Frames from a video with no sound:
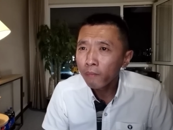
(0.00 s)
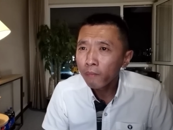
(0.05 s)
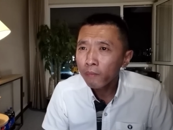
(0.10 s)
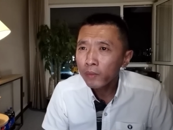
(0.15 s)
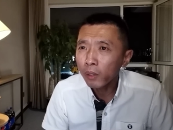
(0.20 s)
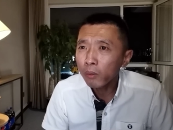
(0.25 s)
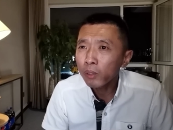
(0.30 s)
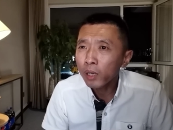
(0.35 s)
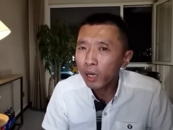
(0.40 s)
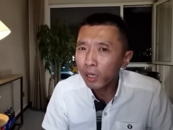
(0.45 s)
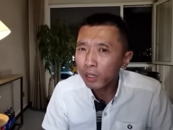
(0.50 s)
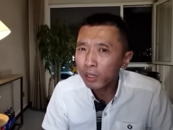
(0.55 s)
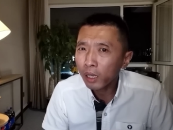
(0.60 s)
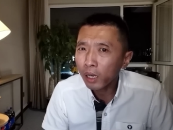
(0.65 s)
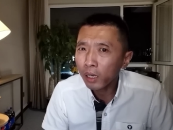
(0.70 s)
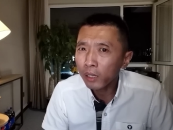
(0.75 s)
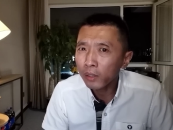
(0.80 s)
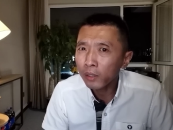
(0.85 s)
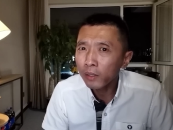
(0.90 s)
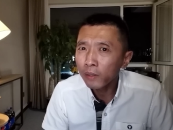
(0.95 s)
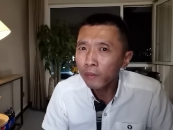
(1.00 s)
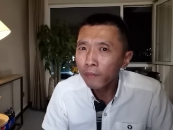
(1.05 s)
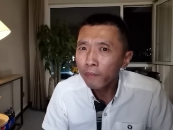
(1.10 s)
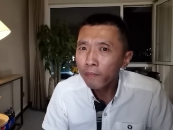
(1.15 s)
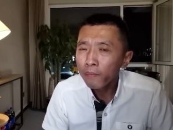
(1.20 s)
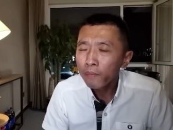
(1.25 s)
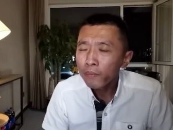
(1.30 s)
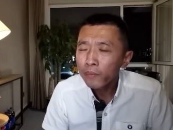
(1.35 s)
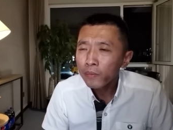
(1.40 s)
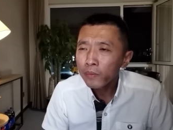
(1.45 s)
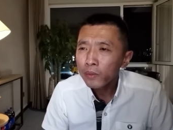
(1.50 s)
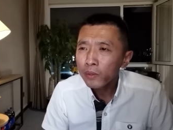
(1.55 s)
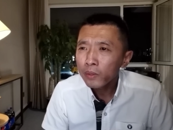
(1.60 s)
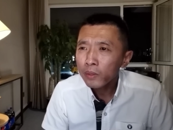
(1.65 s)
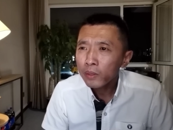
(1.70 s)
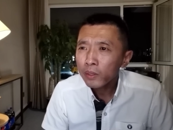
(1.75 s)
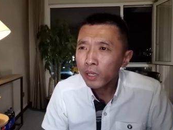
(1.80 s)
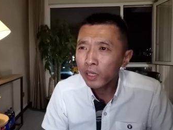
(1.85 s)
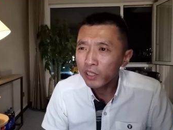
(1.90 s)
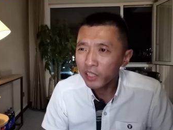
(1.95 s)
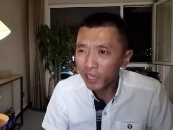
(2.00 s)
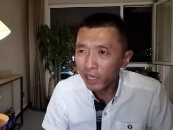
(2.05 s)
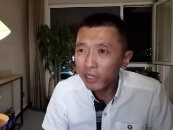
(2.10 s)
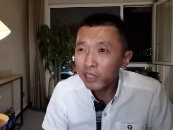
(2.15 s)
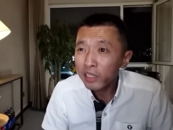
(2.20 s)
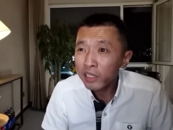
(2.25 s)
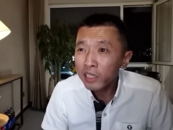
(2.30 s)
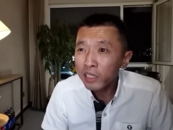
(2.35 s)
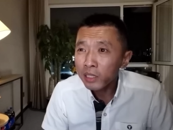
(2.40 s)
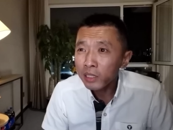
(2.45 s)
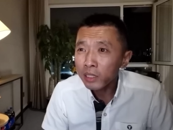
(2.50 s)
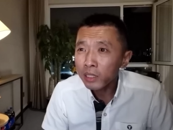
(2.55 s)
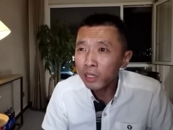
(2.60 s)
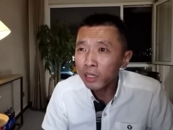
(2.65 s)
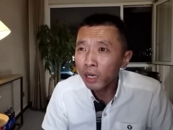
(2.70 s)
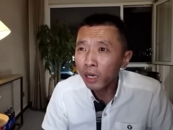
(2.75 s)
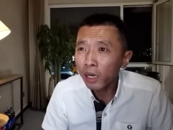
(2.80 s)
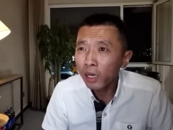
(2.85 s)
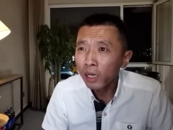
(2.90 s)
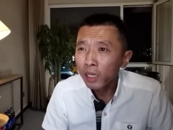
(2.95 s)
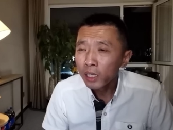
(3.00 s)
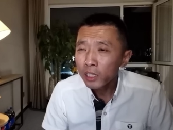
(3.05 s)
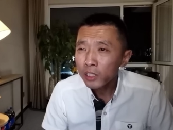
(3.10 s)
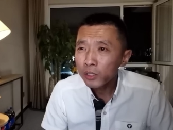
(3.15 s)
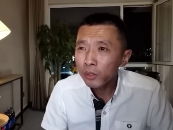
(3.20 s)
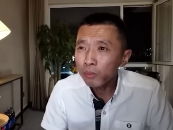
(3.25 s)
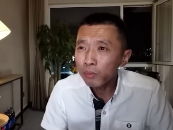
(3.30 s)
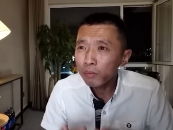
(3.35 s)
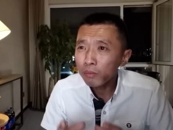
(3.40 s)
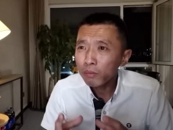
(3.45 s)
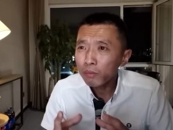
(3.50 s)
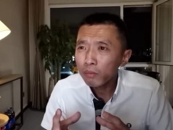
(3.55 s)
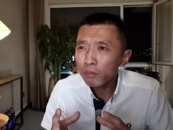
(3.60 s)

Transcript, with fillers: 然后看看她呢，她年纪轻轻啊，从